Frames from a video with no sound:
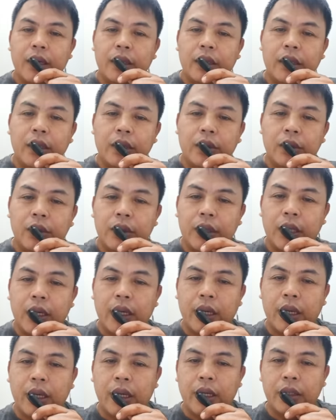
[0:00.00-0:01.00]
dito
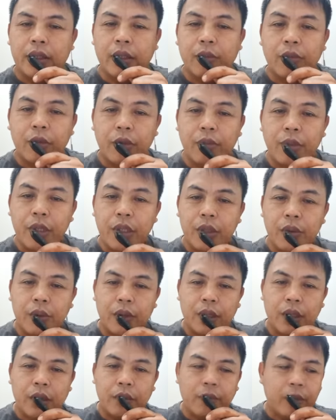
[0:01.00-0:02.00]
sa subdivision
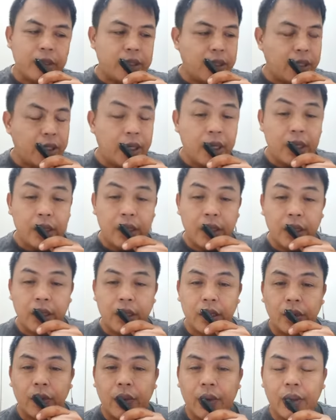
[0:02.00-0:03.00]
ng
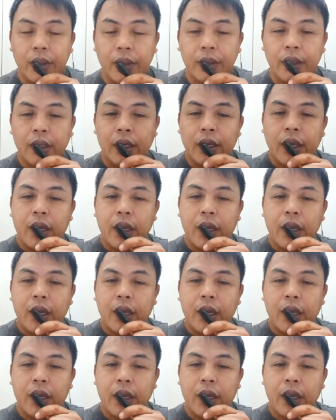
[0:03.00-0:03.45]
Pasinaya North,